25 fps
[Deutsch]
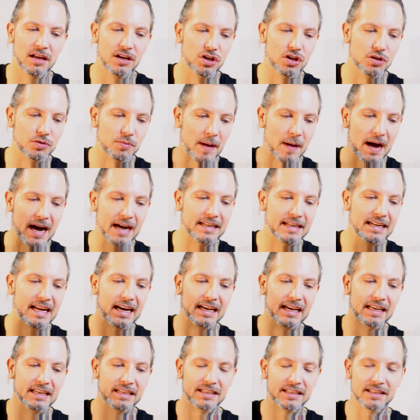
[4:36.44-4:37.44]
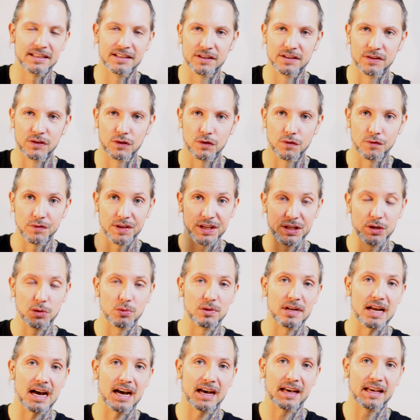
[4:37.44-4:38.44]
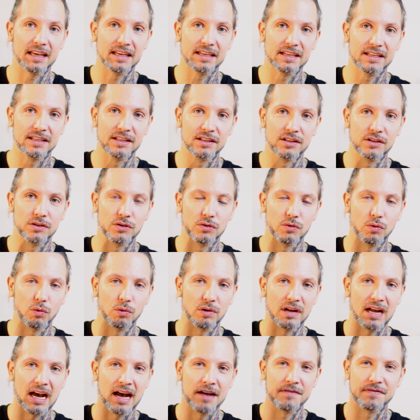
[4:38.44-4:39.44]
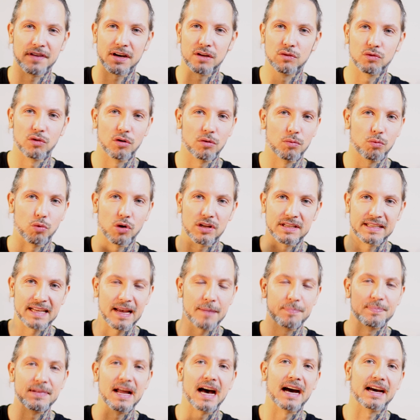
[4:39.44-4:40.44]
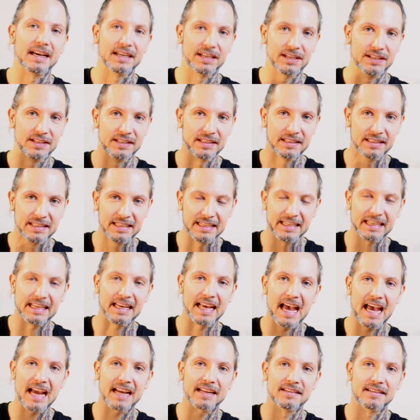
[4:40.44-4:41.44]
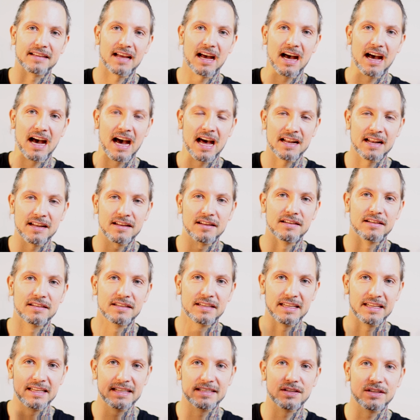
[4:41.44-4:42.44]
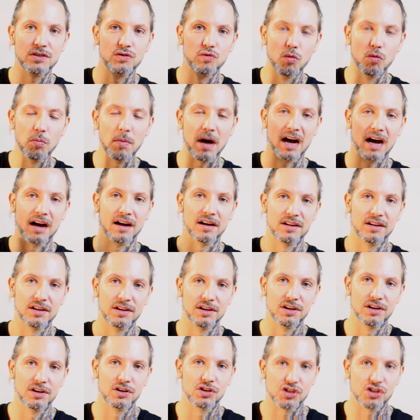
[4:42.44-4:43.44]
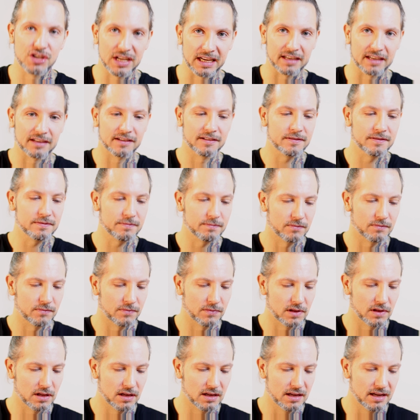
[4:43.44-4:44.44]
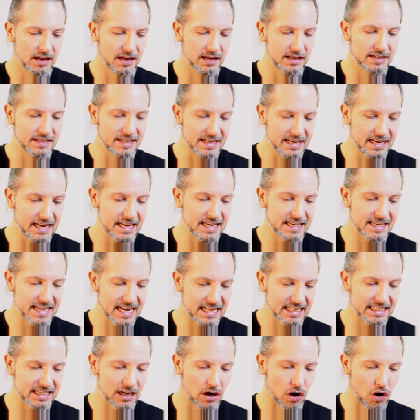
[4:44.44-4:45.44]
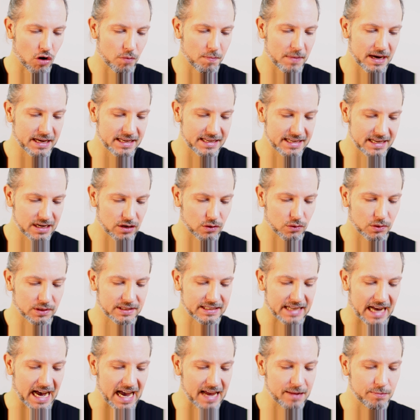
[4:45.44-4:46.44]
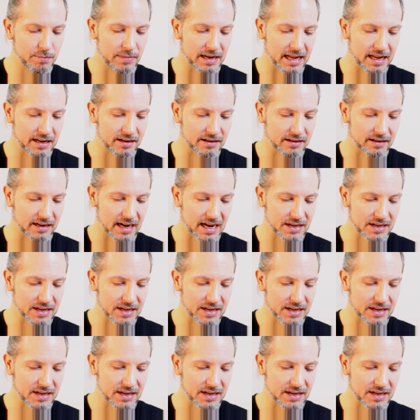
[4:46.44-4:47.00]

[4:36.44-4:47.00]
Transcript: Sprachnachrichten, Videonachrichten oder einfach nur WhatsApp-Nachrichten direkt an diese Nummer schicken, die ich jetzt auch mal hier kurz einblende.